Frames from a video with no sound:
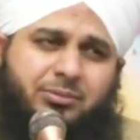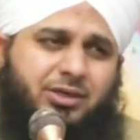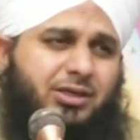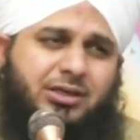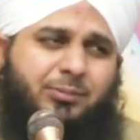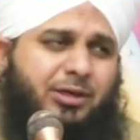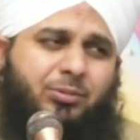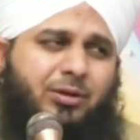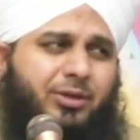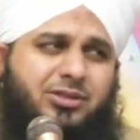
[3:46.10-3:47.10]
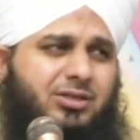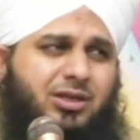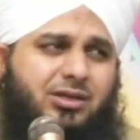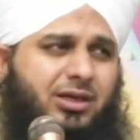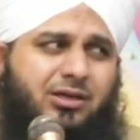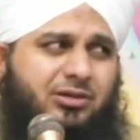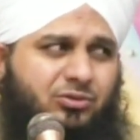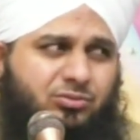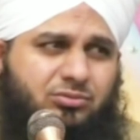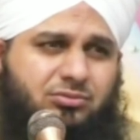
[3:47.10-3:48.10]
मैंने कहा बाबा मैं इसका क्या
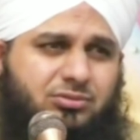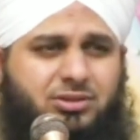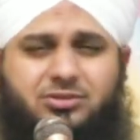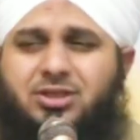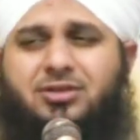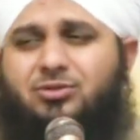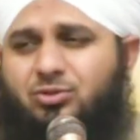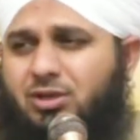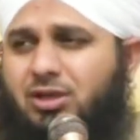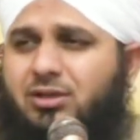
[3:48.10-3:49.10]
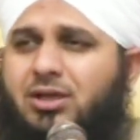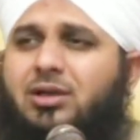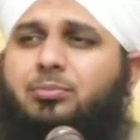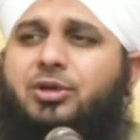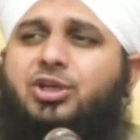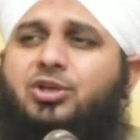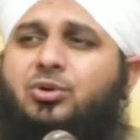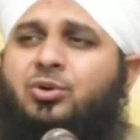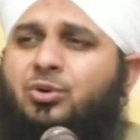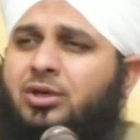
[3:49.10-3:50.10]
करूँ ये सख्त हो गया
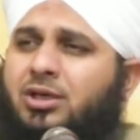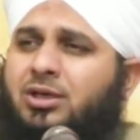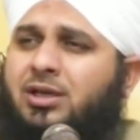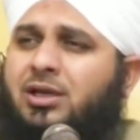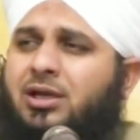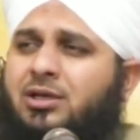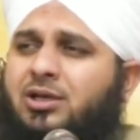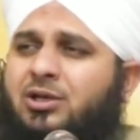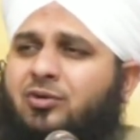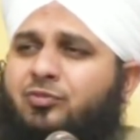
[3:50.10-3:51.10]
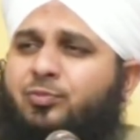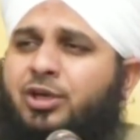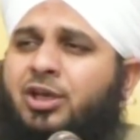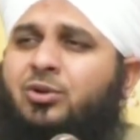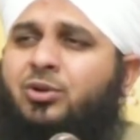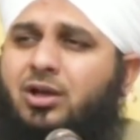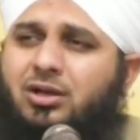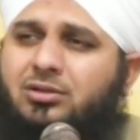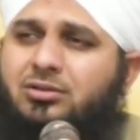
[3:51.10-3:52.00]
महीनों हो गए ये अल्लाह के खौफ में नहीं रोया